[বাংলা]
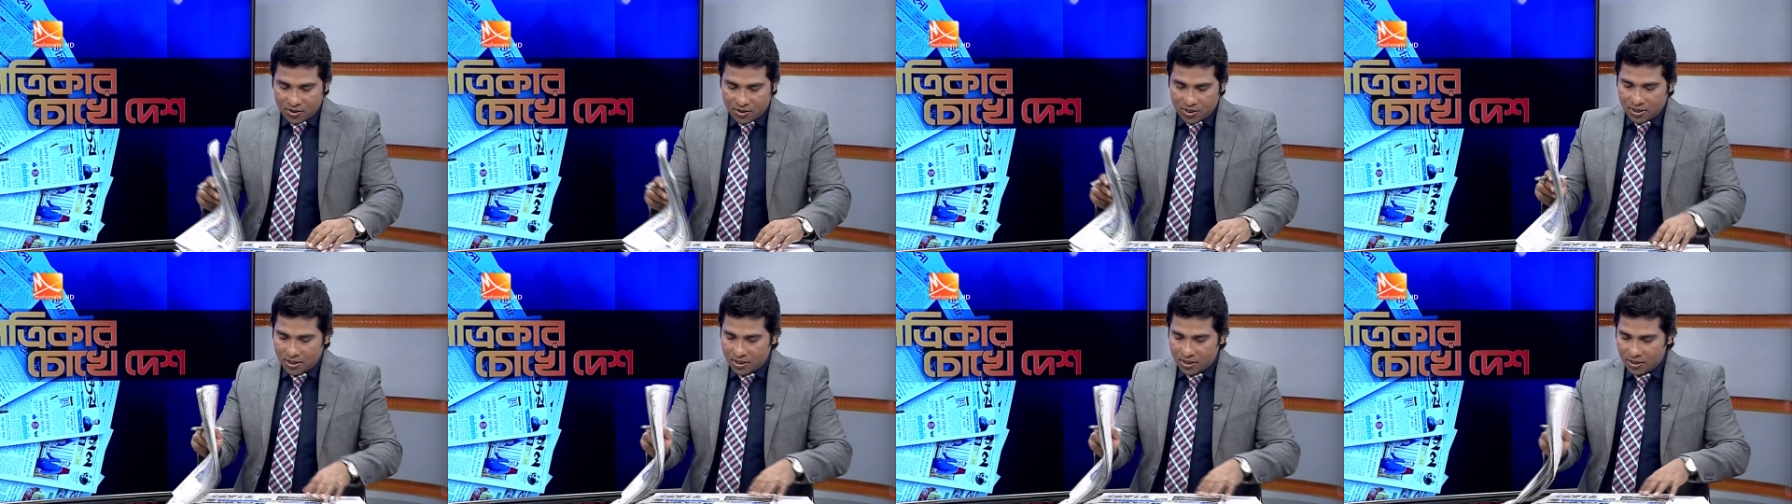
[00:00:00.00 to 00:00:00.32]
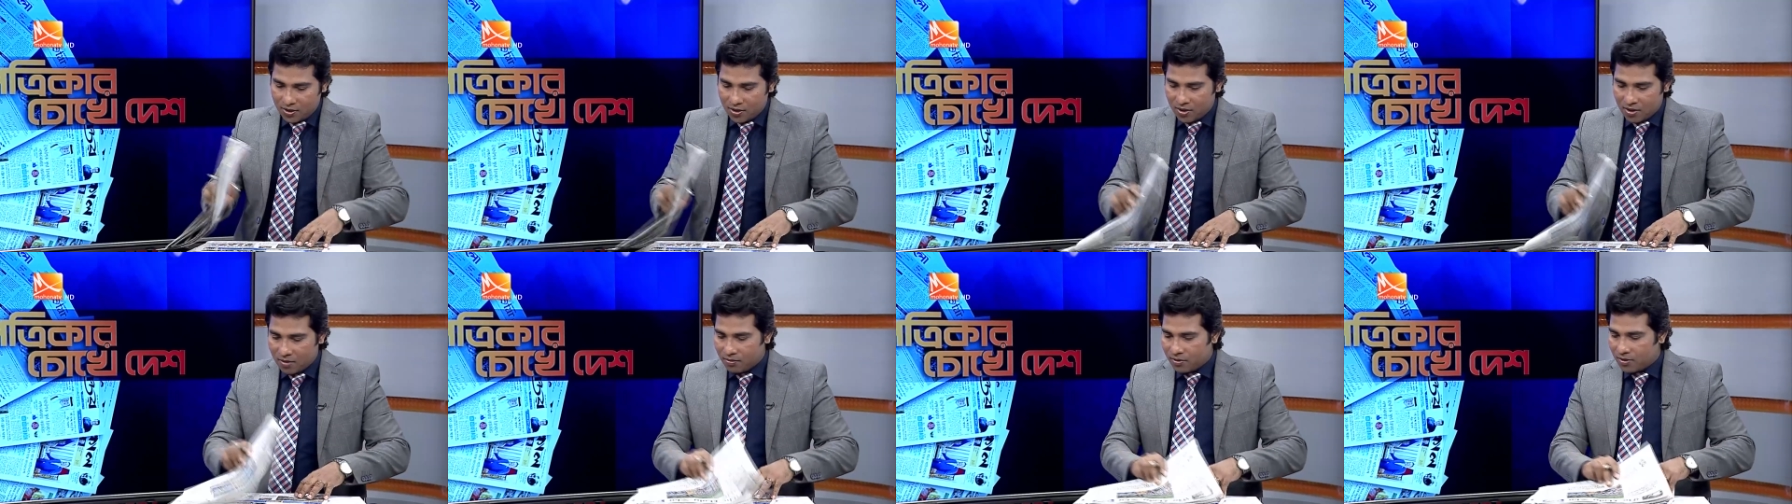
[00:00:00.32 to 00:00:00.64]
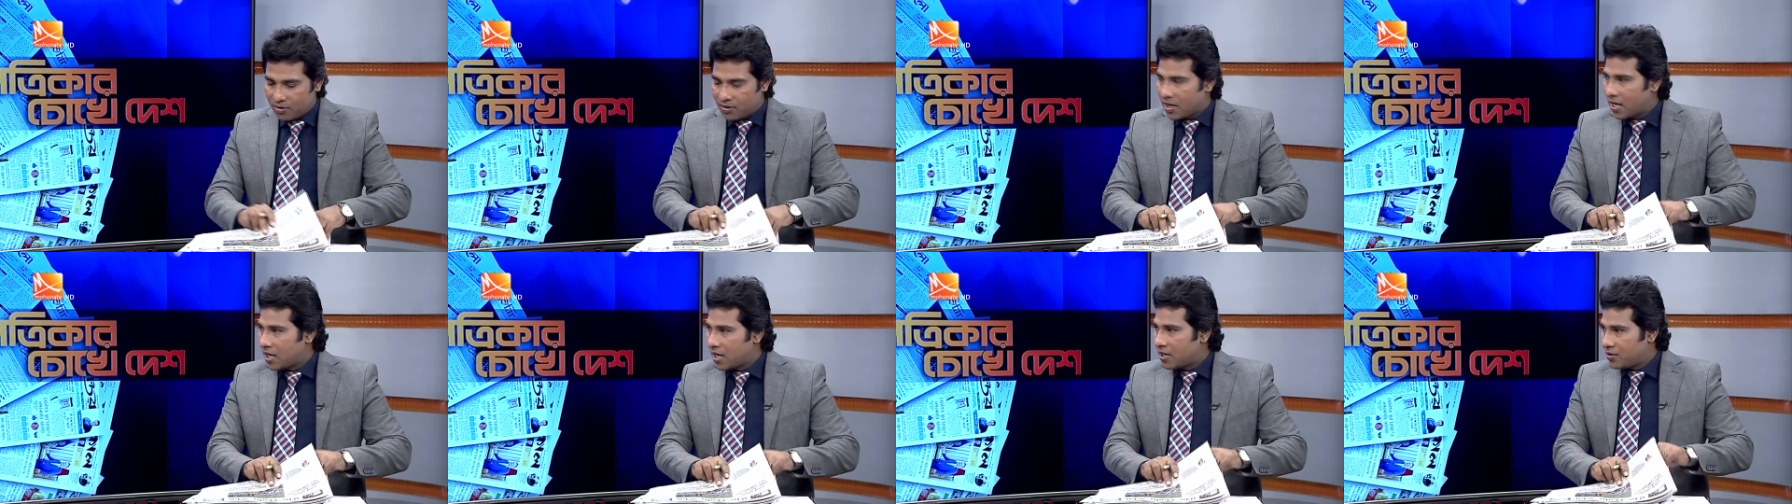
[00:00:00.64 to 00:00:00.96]
সকালে
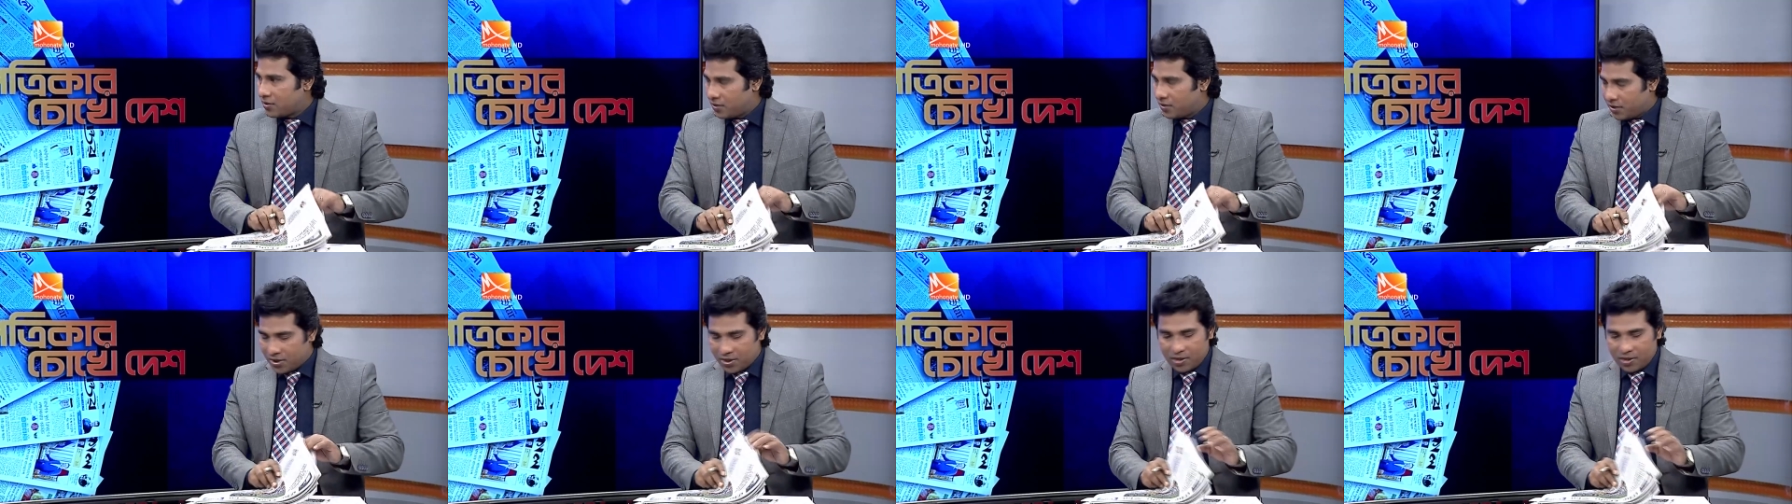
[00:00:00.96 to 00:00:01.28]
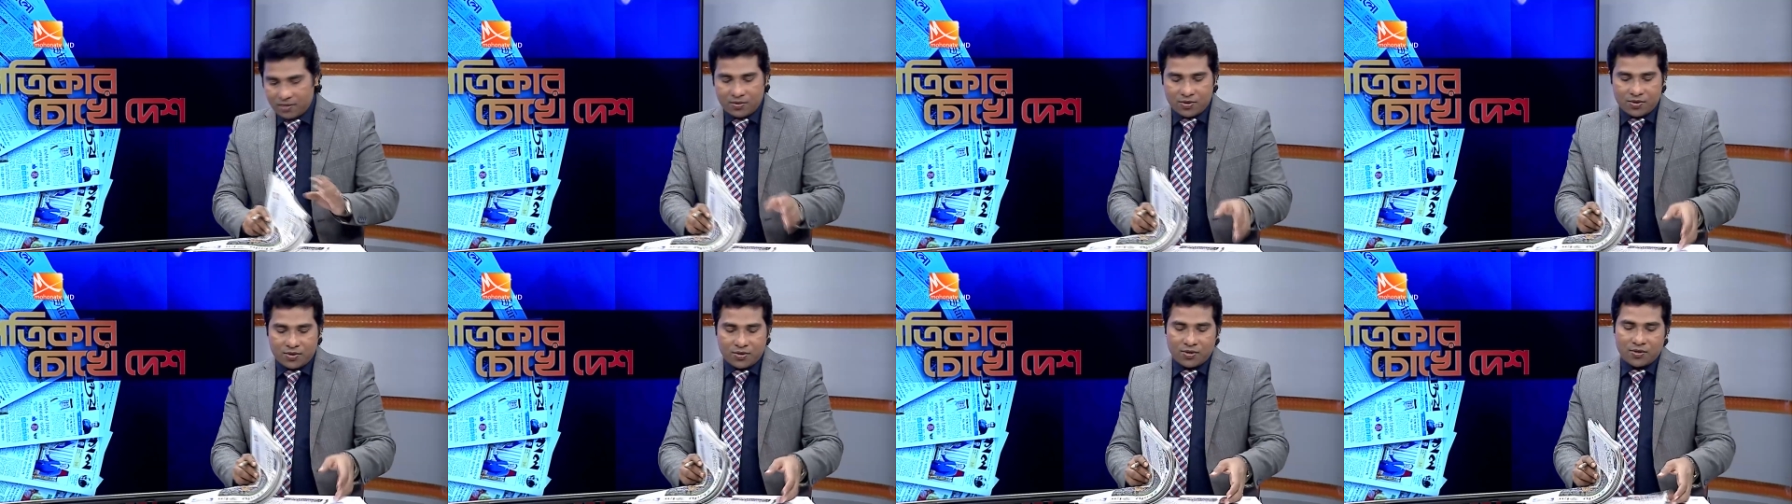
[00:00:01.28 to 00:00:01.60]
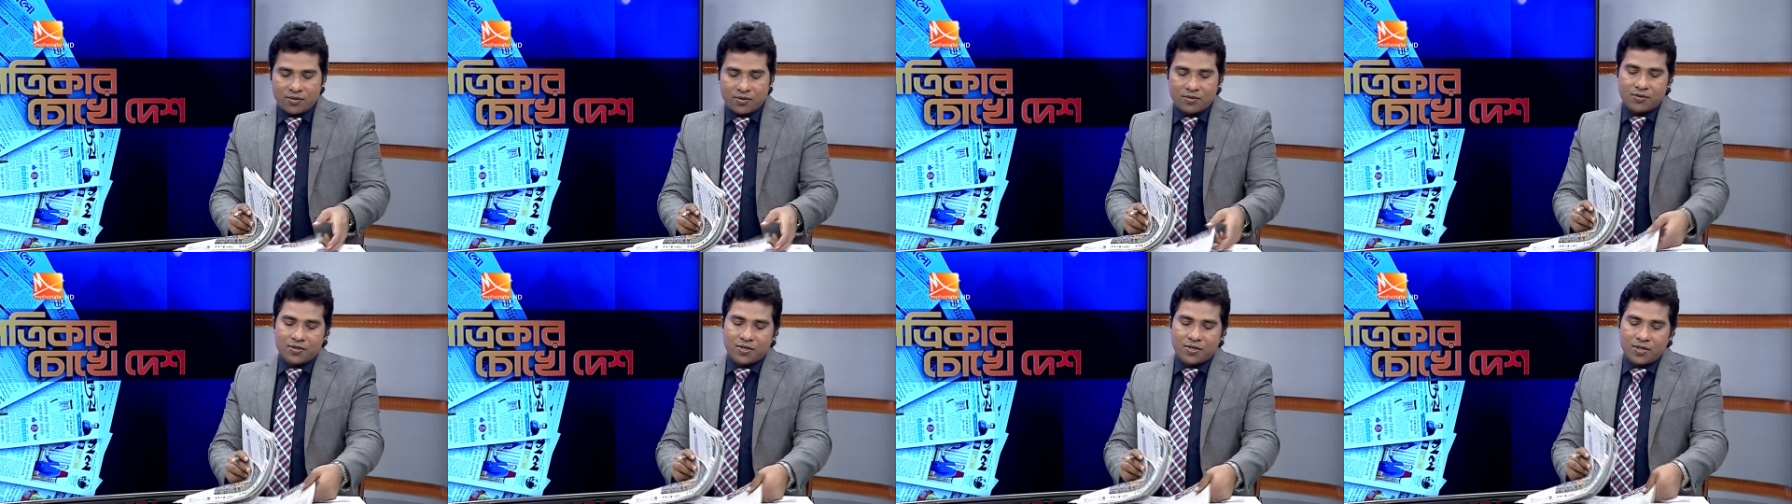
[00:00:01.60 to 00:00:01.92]
খবরের আয়োজনে সেই
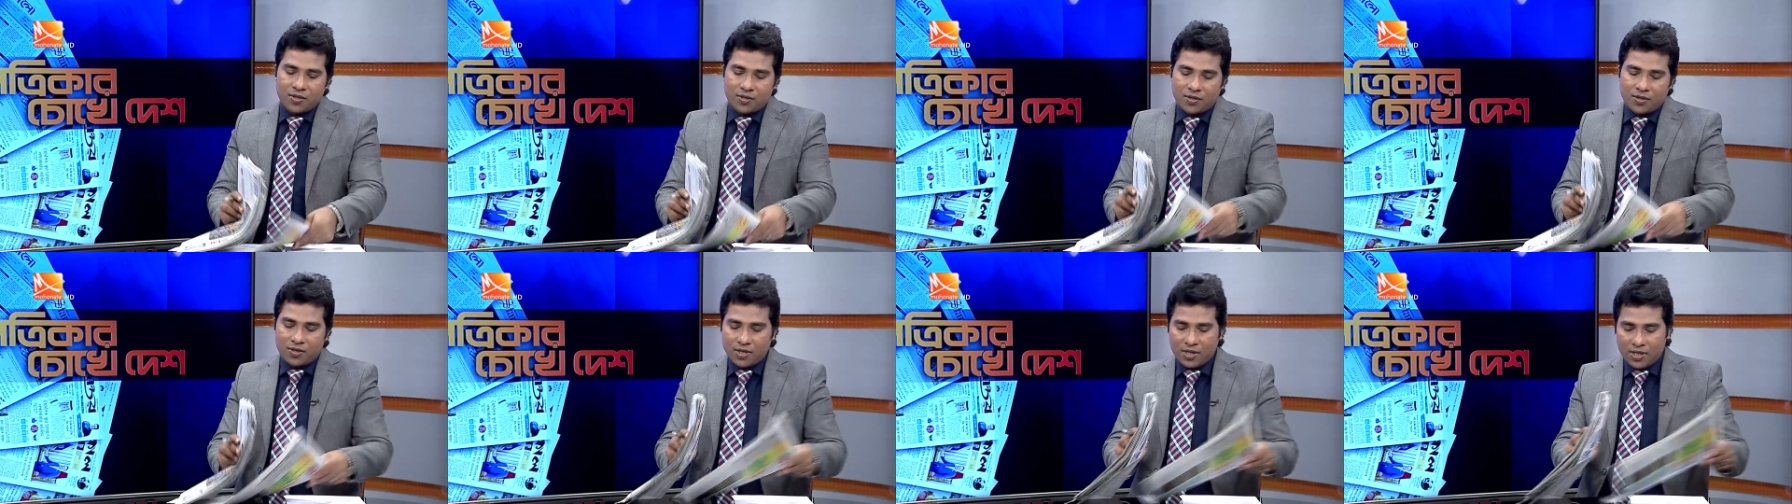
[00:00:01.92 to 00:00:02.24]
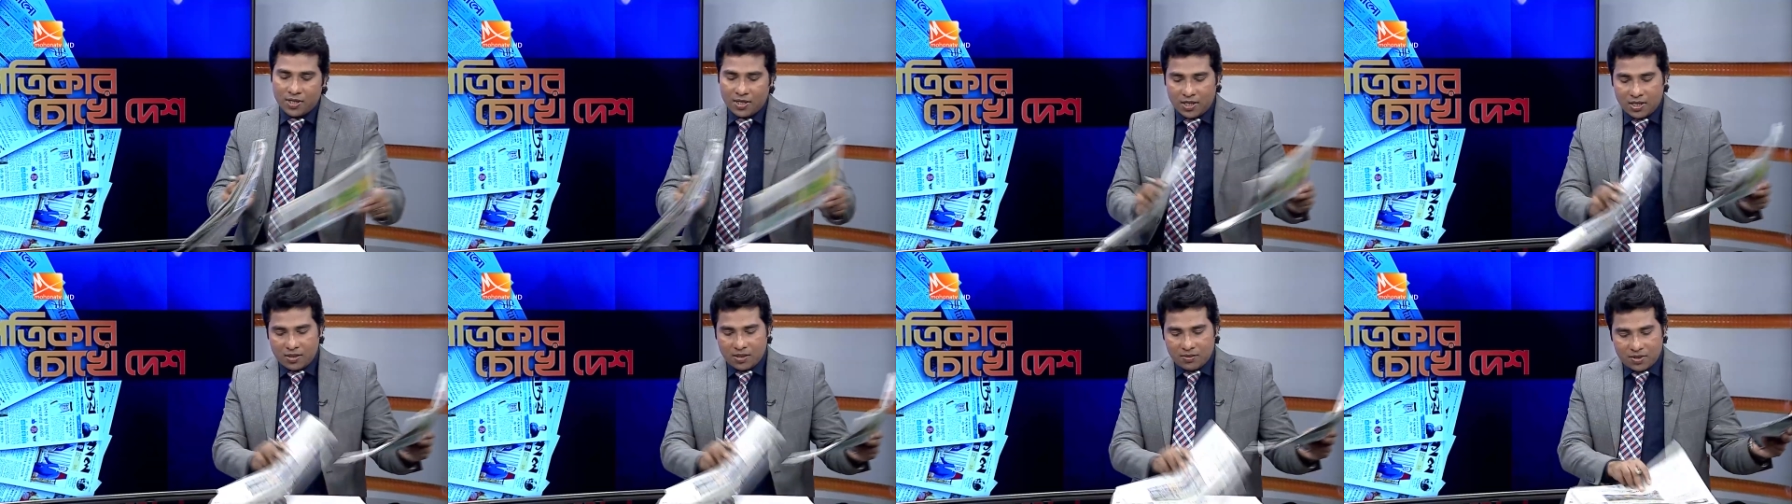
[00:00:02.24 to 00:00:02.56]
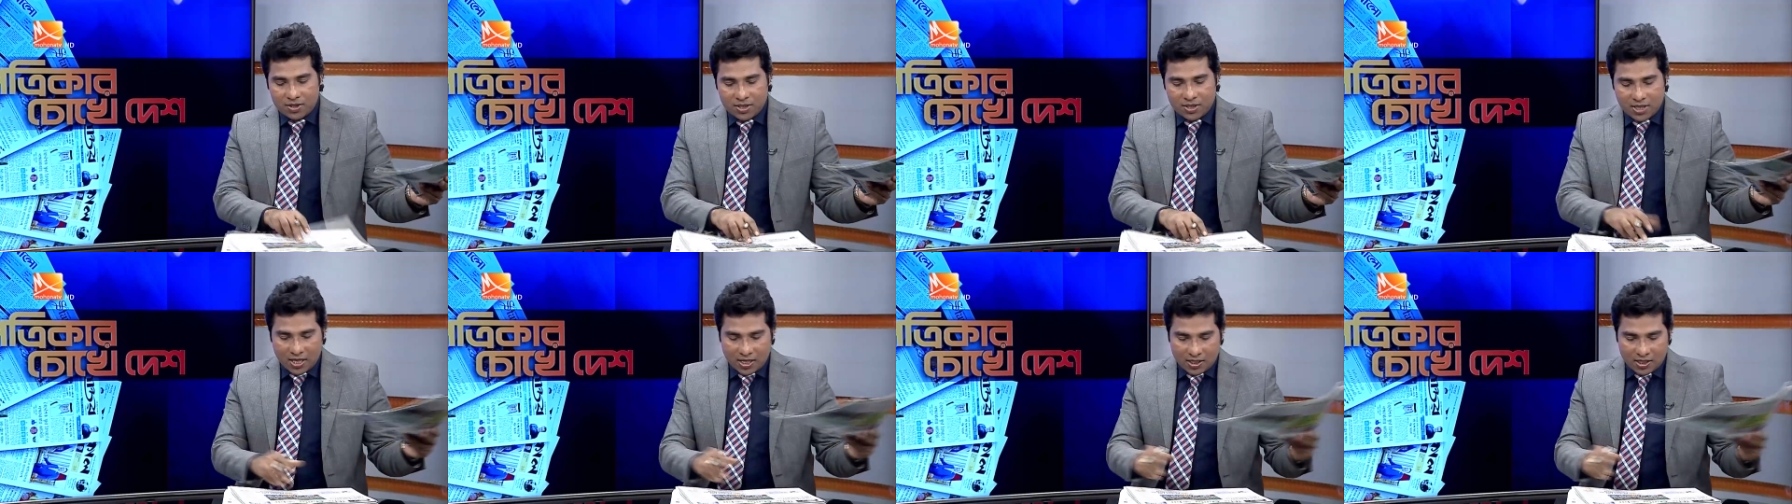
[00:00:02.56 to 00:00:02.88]
বিষয়গুলো ছিল
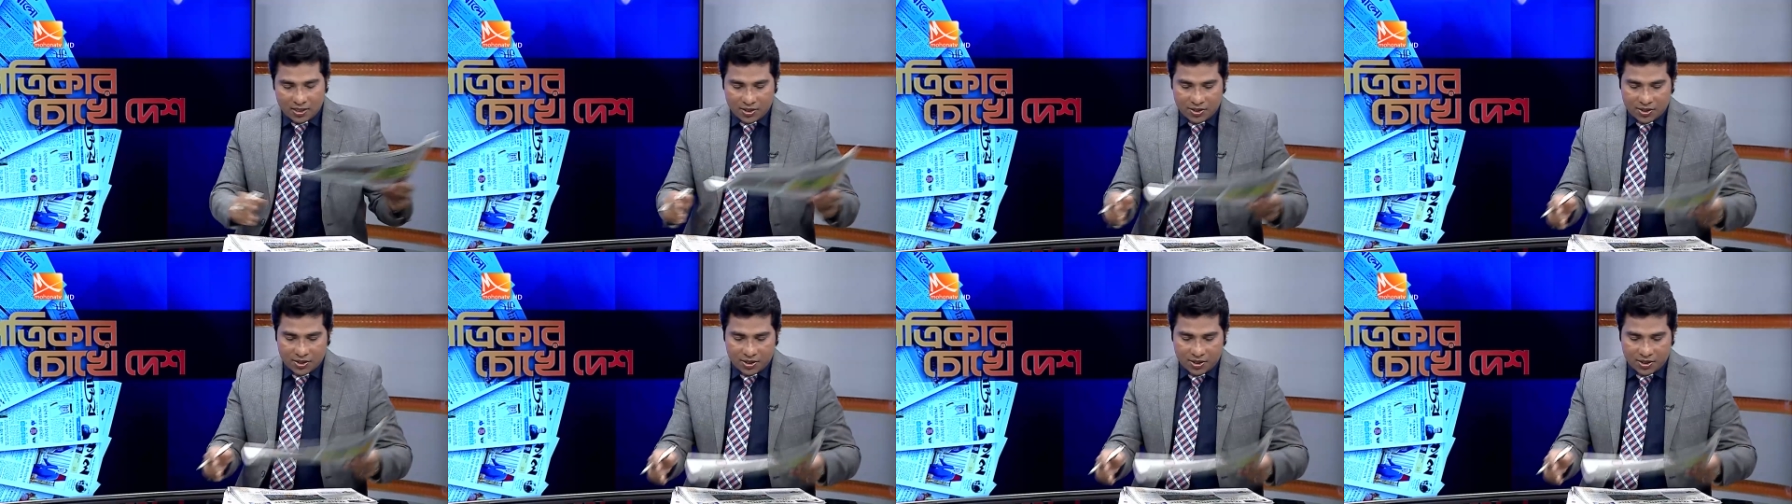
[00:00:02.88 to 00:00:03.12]
এবং সারা